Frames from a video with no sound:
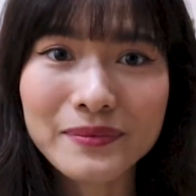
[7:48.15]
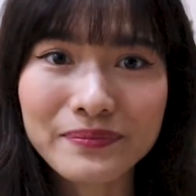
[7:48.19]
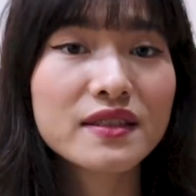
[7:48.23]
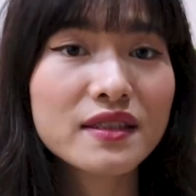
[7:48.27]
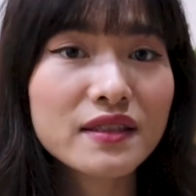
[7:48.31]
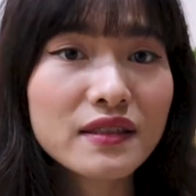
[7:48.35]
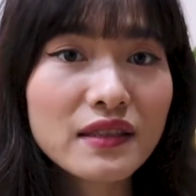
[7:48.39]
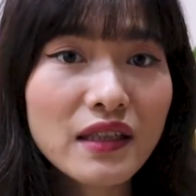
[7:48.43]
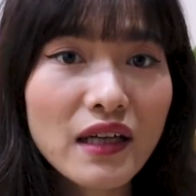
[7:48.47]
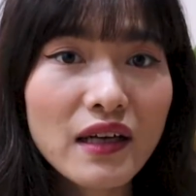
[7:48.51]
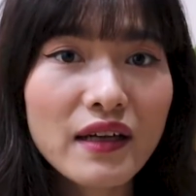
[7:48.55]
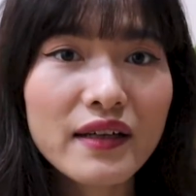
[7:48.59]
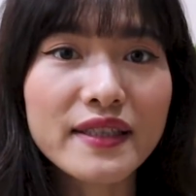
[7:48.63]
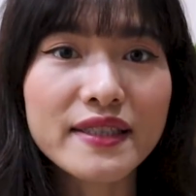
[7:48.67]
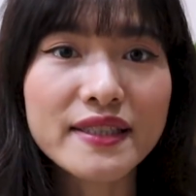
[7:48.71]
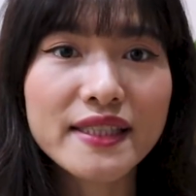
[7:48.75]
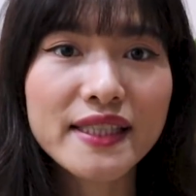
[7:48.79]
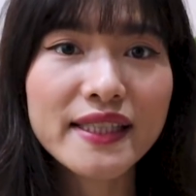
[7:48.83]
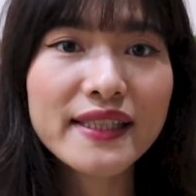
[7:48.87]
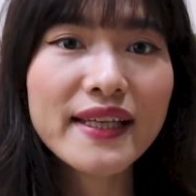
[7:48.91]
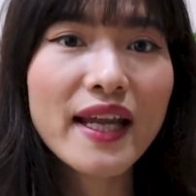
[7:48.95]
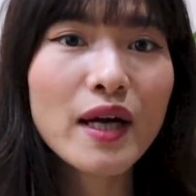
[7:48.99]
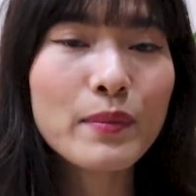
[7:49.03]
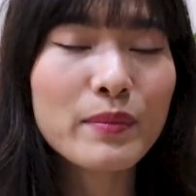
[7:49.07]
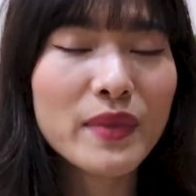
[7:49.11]
giữ lời
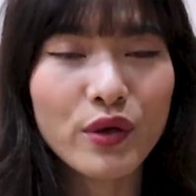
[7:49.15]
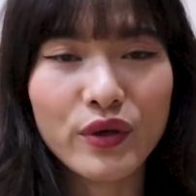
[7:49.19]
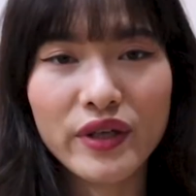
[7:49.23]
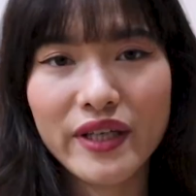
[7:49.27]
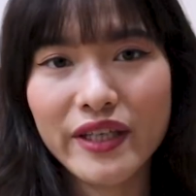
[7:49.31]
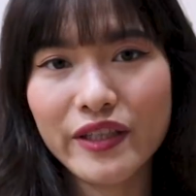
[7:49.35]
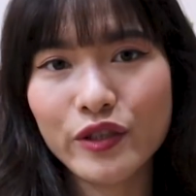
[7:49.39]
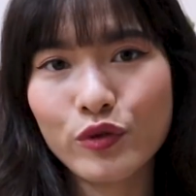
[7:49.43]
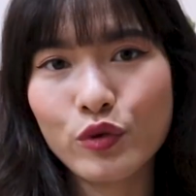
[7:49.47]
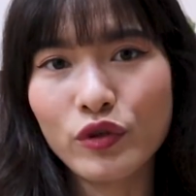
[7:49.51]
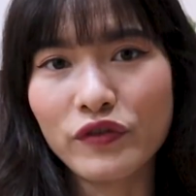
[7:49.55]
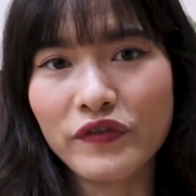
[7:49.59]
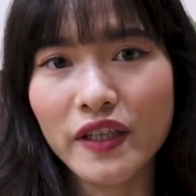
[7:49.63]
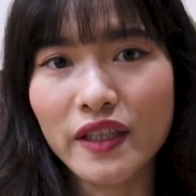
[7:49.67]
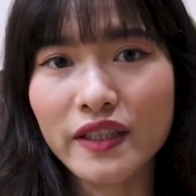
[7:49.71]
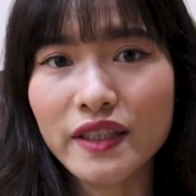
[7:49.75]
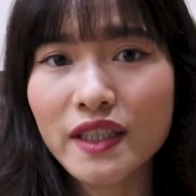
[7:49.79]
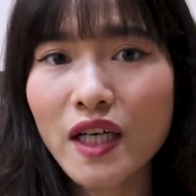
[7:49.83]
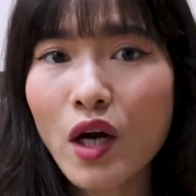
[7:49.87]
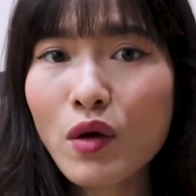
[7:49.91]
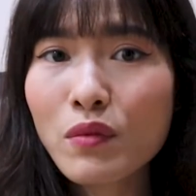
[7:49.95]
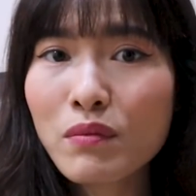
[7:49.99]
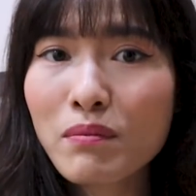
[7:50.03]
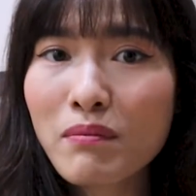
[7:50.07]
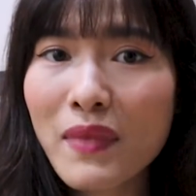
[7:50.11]
chính là biểu hiện của việc
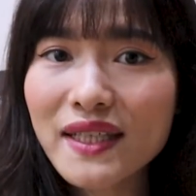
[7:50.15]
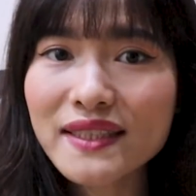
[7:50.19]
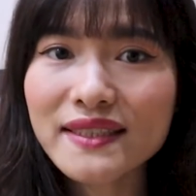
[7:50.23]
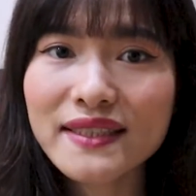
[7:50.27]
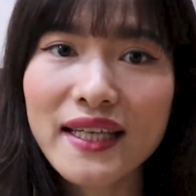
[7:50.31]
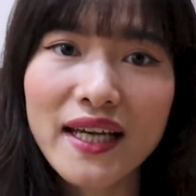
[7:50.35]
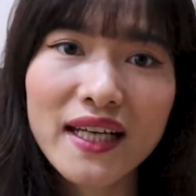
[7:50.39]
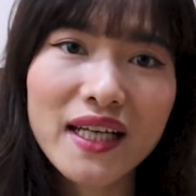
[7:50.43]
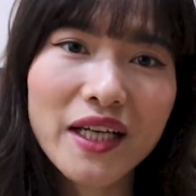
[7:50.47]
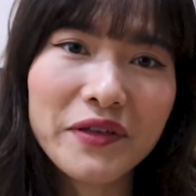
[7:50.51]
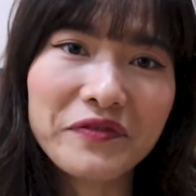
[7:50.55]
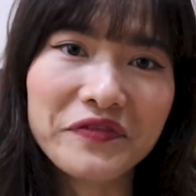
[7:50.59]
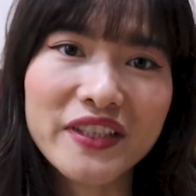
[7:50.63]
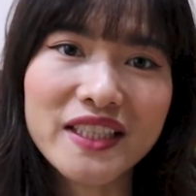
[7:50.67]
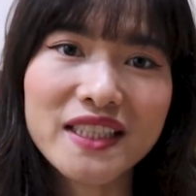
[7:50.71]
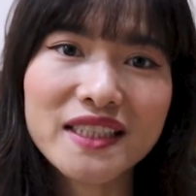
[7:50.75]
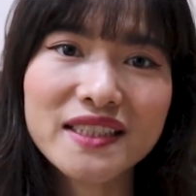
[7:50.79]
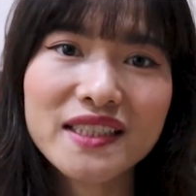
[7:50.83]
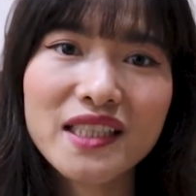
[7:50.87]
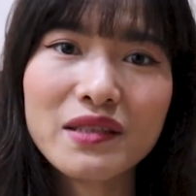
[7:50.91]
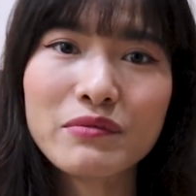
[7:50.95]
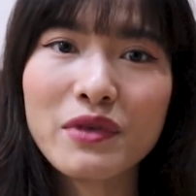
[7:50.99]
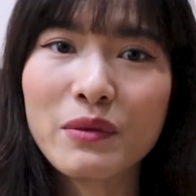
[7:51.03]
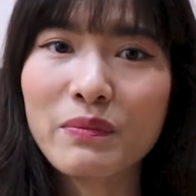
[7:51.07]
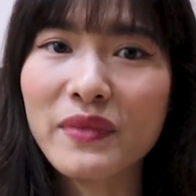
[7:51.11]
không mắc sai lầm với
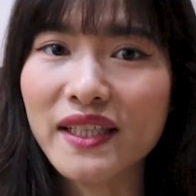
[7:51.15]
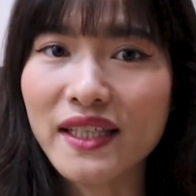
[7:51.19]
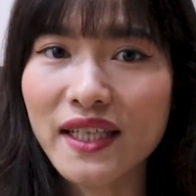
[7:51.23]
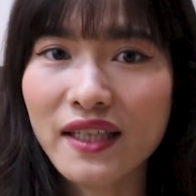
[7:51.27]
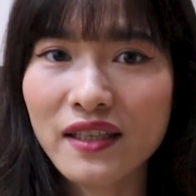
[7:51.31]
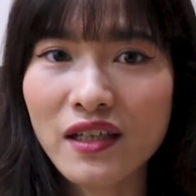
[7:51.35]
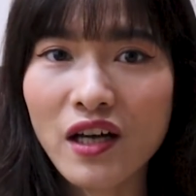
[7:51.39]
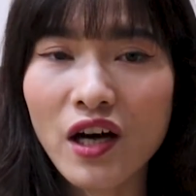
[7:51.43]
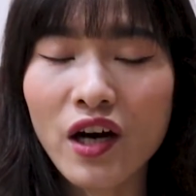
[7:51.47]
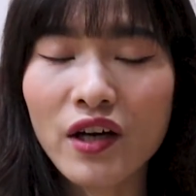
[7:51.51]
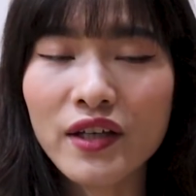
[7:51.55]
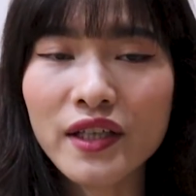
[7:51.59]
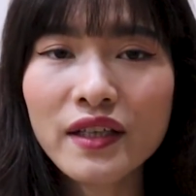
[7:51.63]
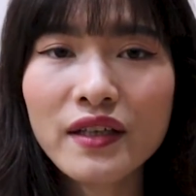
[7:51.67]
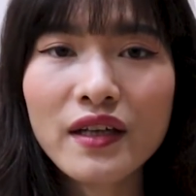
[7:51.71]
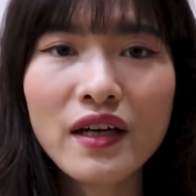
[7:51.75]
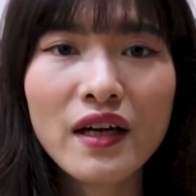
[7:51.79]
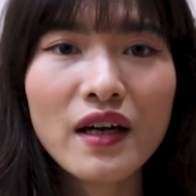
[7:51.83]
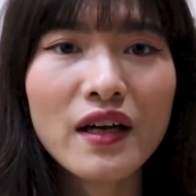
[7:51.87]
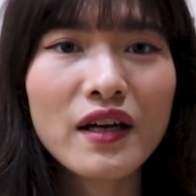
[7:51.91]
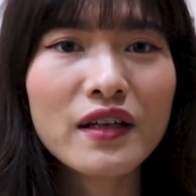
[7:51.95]
những gì mà mình đã nói